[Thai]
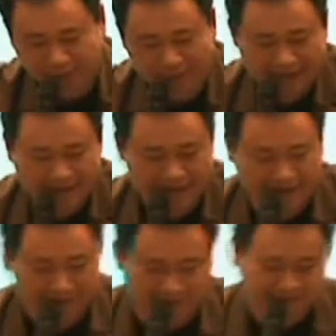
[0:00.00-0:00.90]
ที่ตรงนี้แล้วกัน
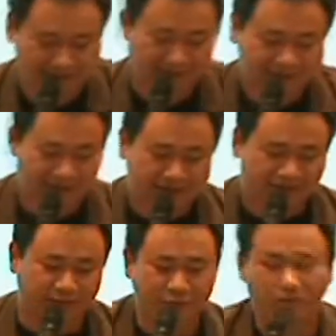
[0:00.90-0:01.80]
เนี่ย
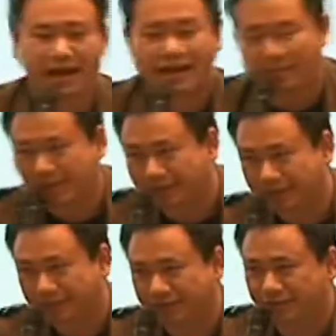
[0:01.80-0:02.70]
สมมุติว่าอันนี้เป็น
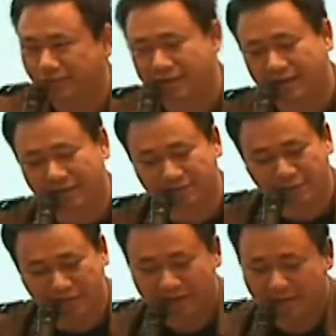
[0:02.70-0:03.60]
พื้นสมมตินะสม
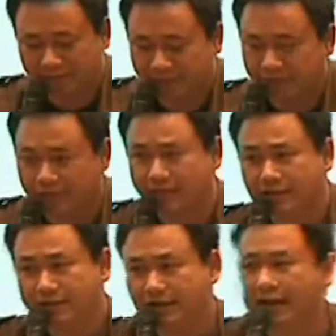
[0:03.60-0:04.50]
มติอันนี้เป็นพื้น
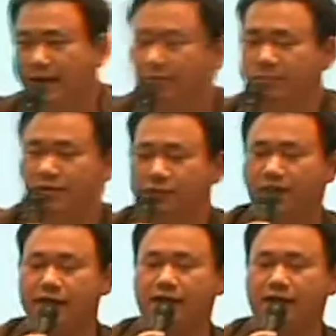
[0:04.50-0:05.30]
ถ้าผมบอก